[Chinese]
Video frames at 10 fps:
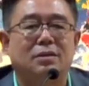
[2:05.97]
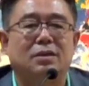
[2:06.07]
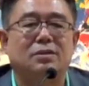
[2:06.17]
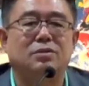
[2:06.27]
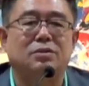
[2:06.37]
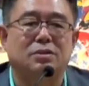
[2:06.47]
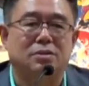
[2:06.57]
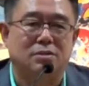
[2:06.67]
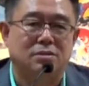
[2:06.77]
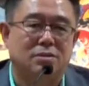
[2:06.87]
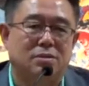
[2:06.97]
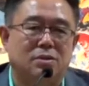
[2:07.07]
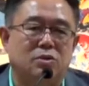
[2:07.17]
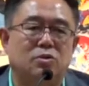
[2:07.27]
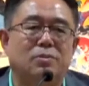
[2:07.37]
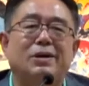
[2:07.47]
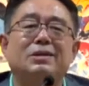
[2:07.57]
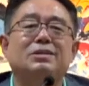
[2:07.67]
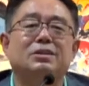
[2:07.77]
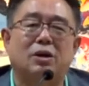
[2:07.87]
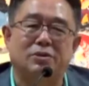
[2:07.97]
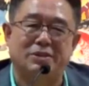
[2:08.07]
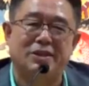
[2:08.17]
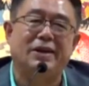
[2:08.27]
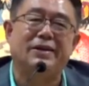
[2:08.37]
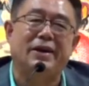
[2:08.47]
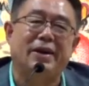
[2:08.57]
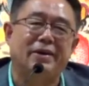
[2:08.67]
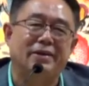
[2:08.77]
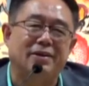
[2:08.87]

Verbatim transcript: 那就是如烹小鲜也。